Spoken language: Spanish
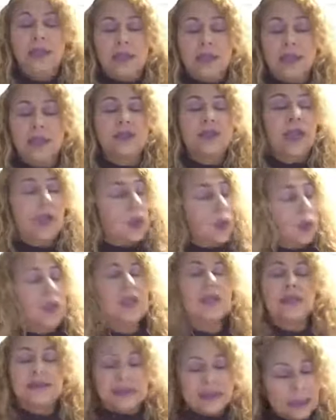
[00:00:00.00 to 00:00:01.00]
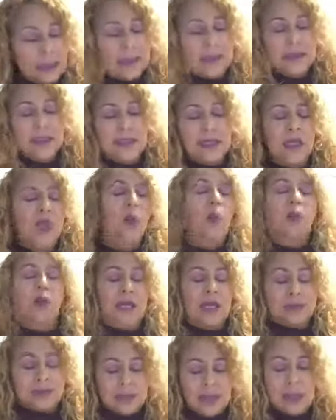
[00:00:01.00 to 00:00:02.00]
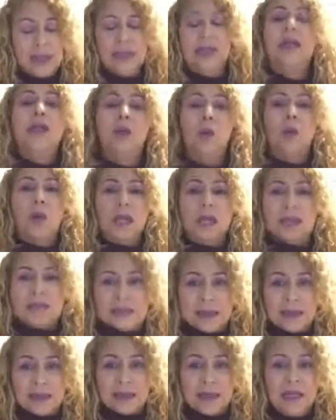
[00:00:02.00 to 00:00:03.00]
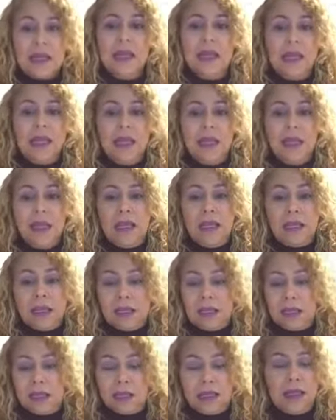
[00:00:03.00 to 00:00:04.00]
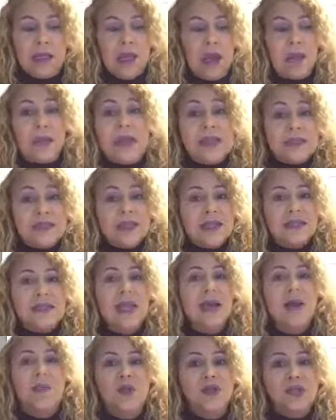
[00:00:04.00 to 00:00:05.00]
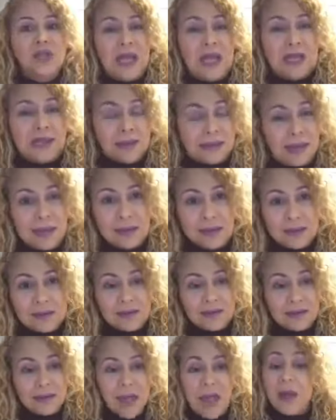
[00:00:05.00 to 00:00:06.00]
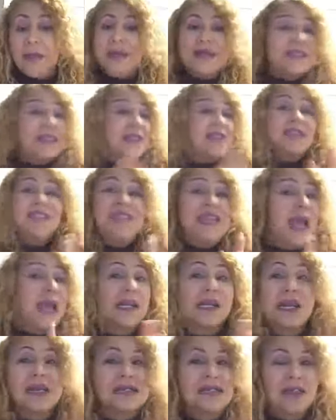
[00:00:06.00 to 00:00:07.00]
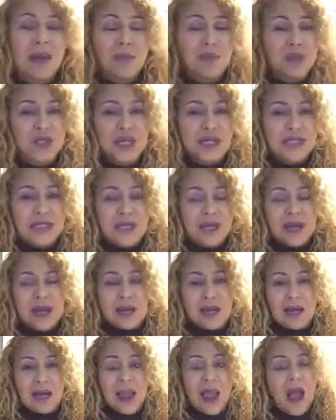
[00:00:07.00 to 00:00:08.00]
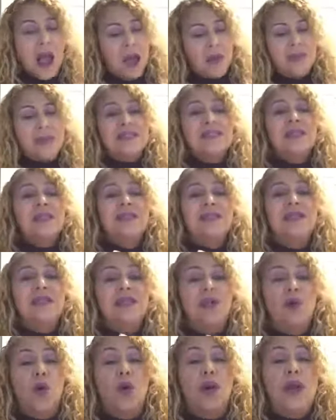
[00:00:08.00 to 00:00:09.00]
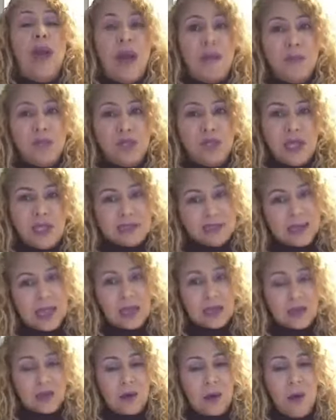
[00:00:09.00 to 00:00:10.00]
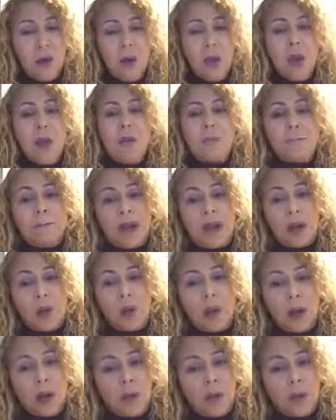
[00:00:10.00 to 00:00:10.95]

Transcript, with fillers: lo tengo que hacer y lo voy a hacer y lo voy a hacer. Y a veces llegamos tarde, a veces ni alcanzamos a llegar, a veces ni logramos hacerlo, pero